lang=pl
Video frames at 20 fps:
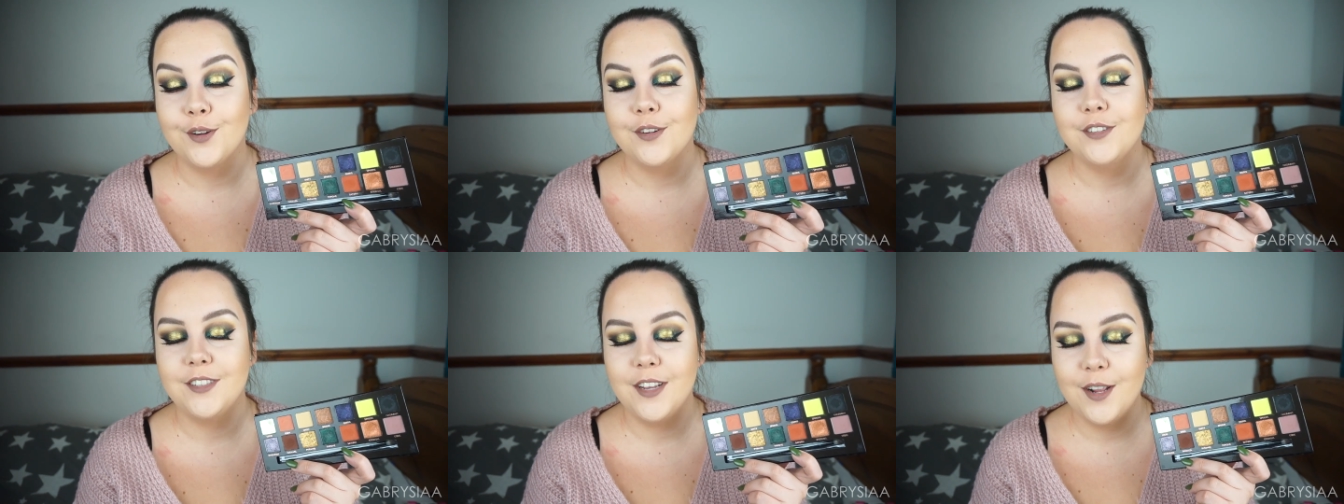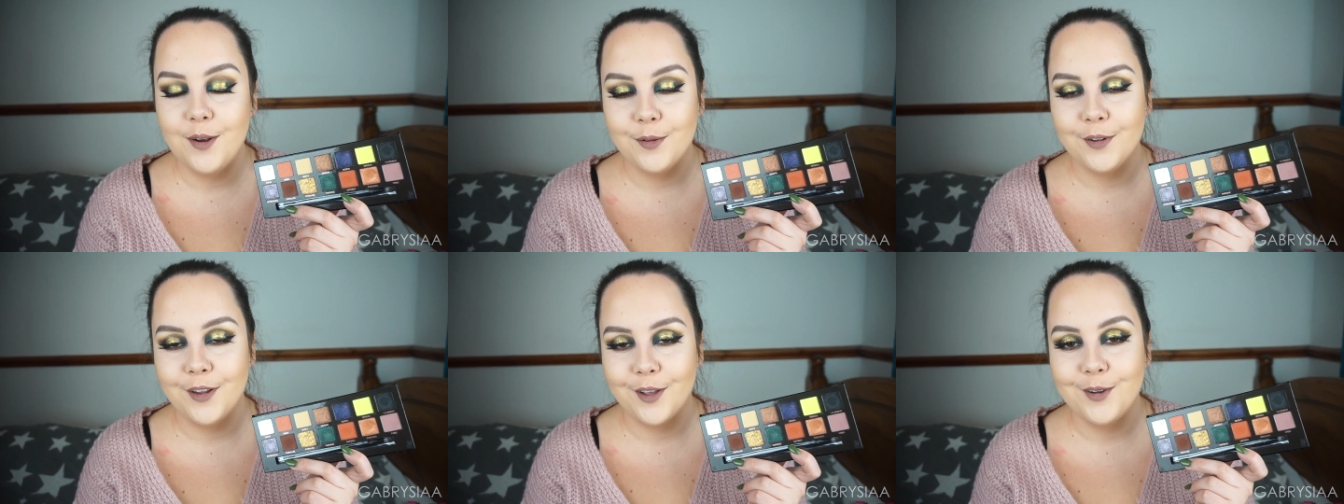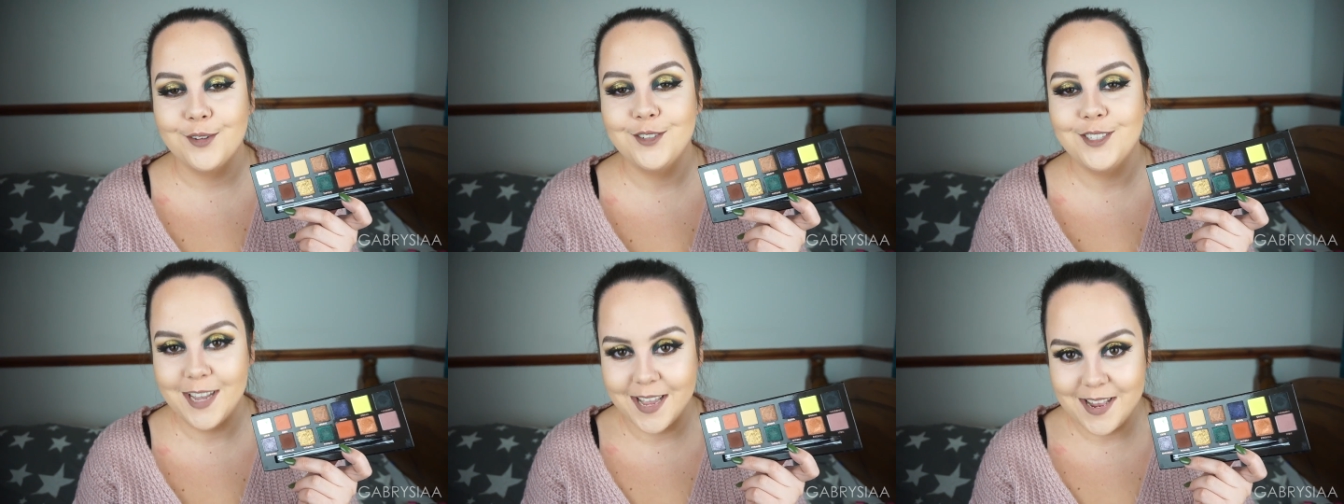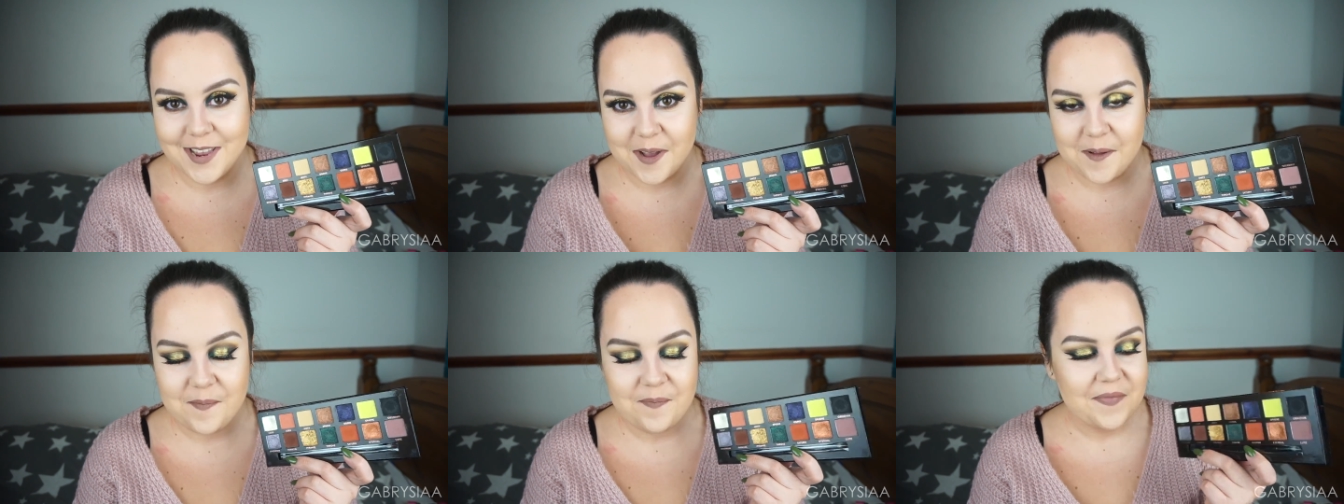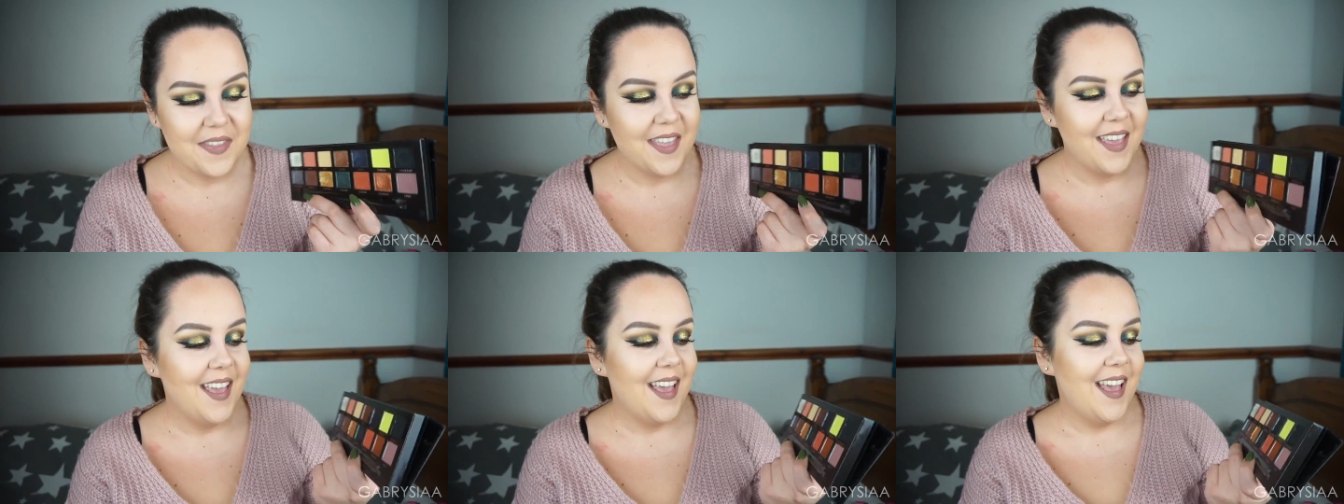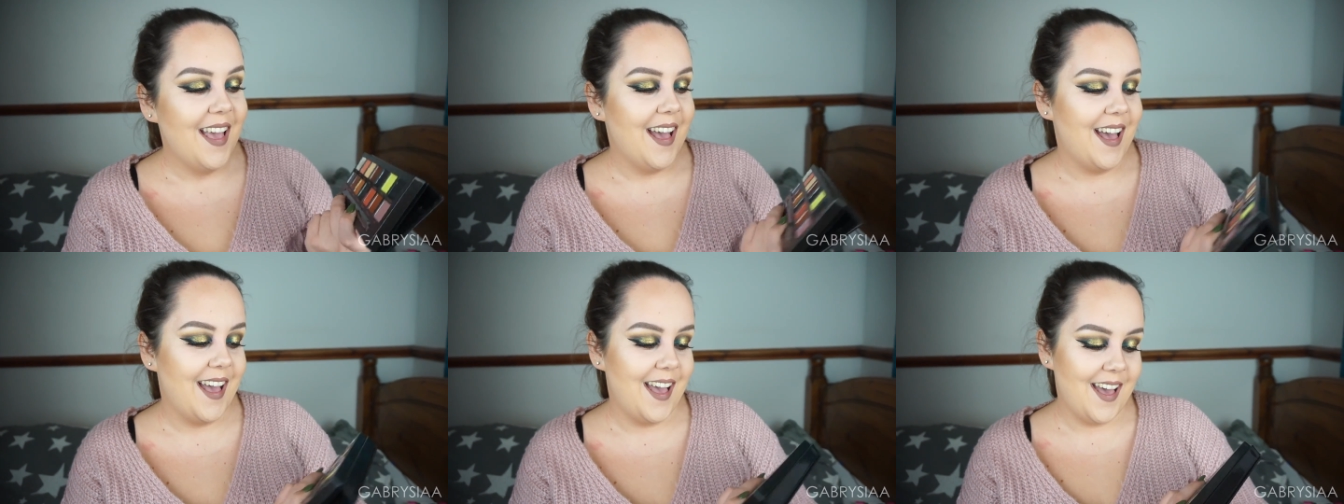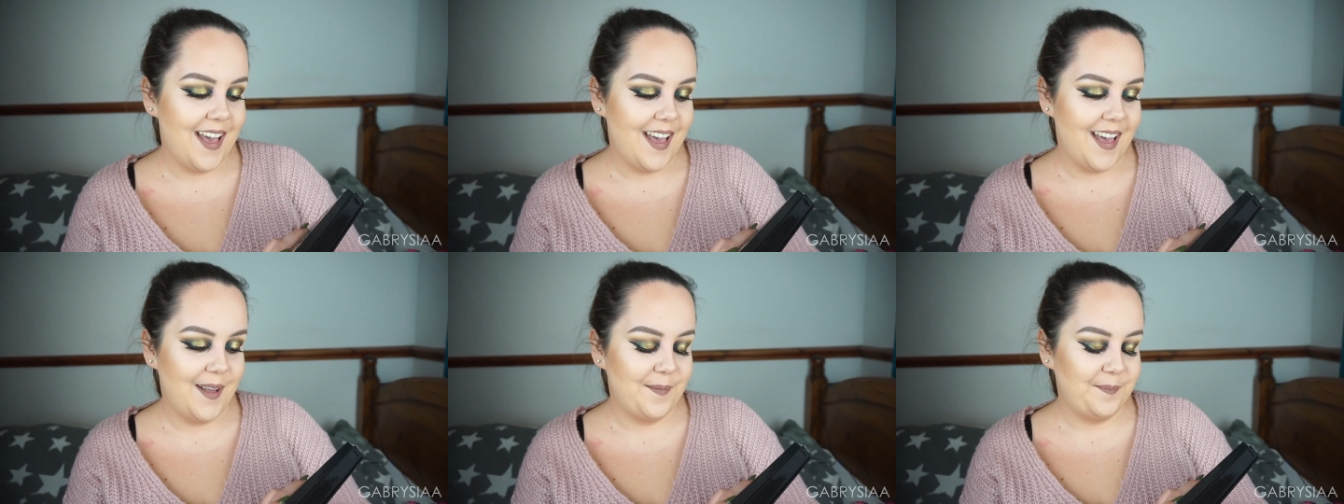zielonego cienia.
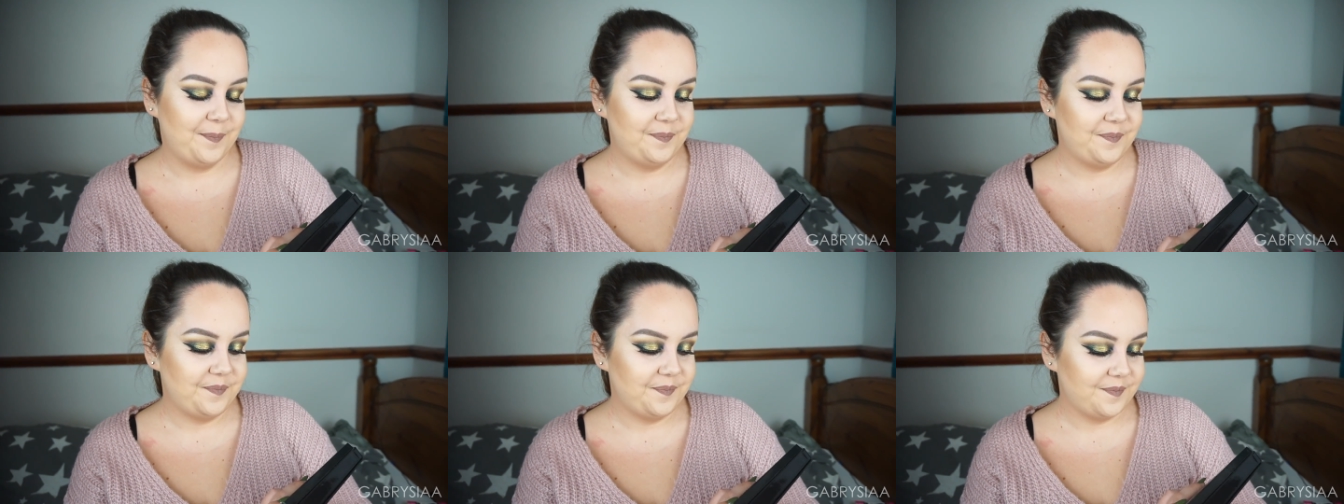Um,